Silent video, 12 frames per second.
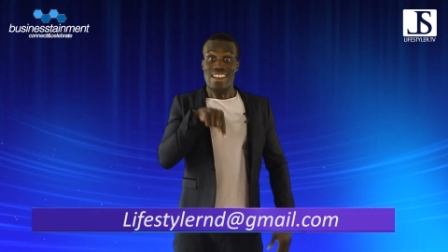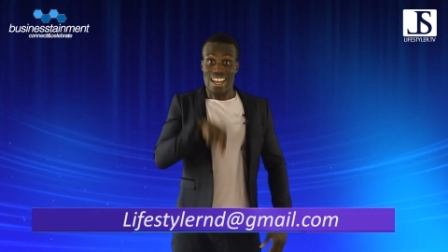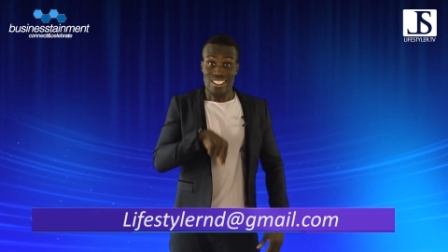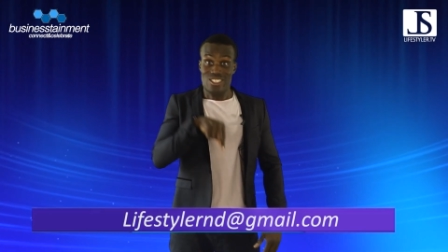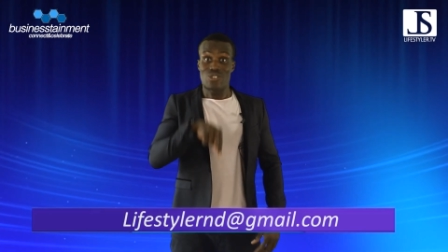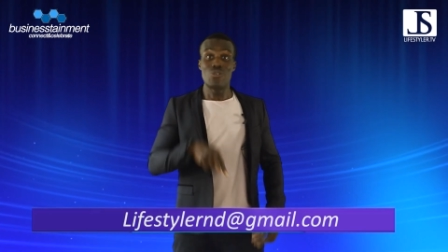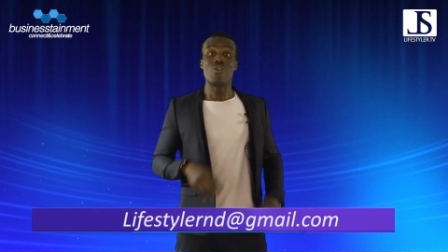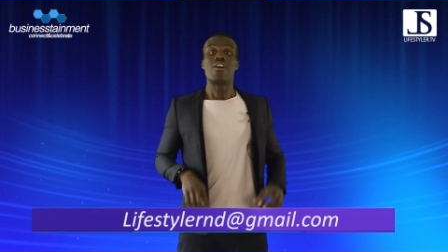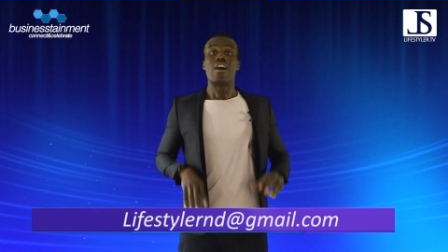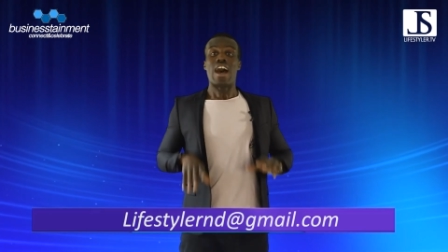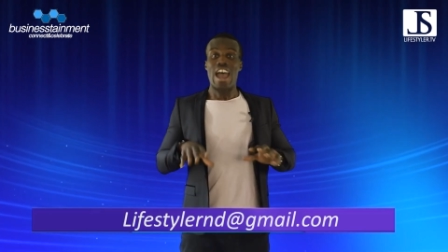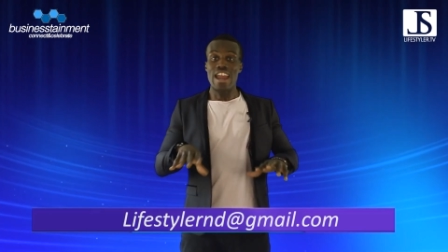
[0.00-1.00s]
kannst du
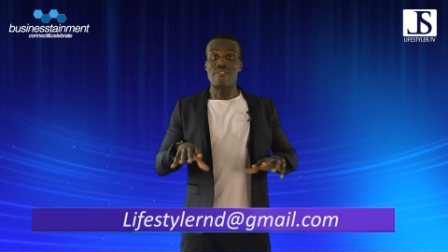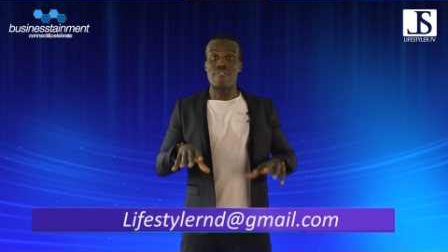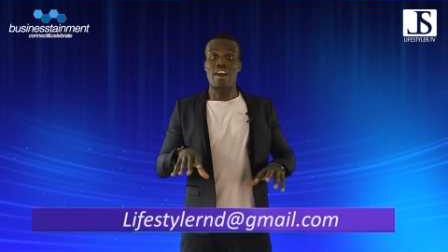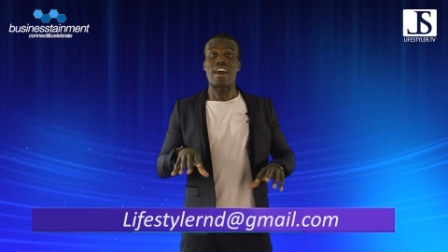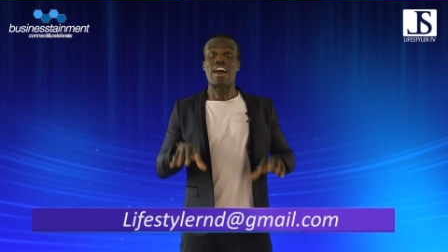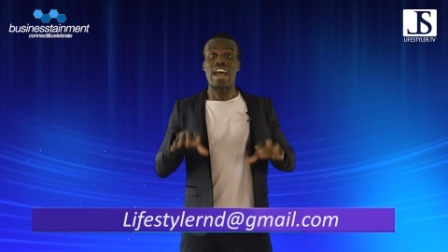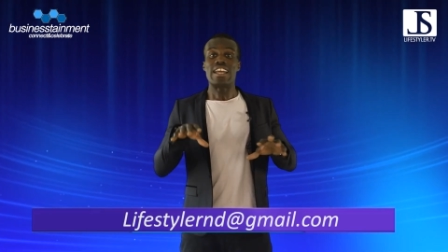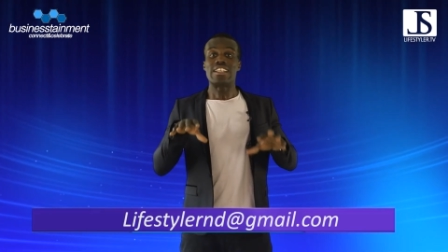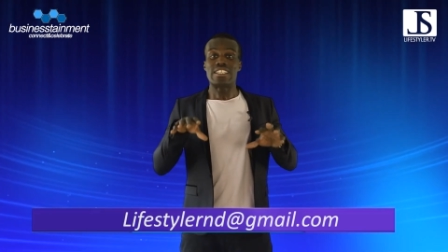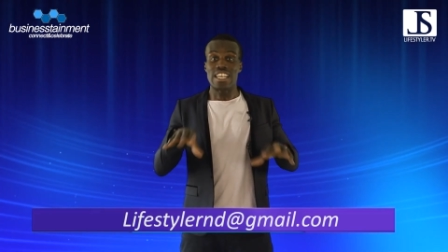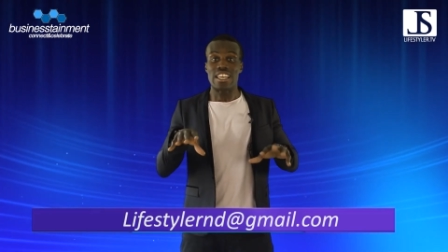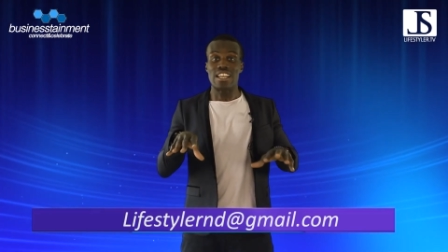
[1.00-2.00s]
einfach
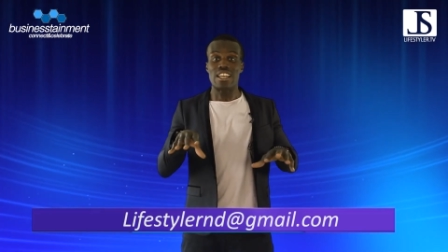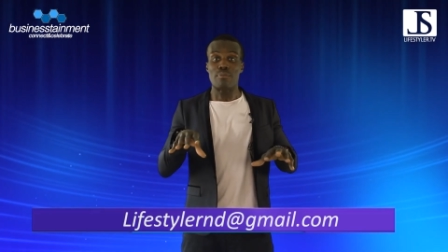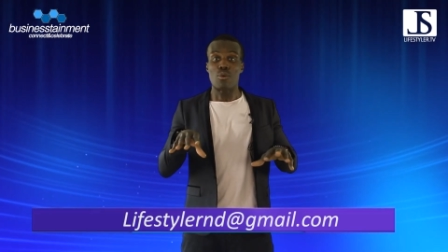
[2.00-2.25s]
einen Ticketlink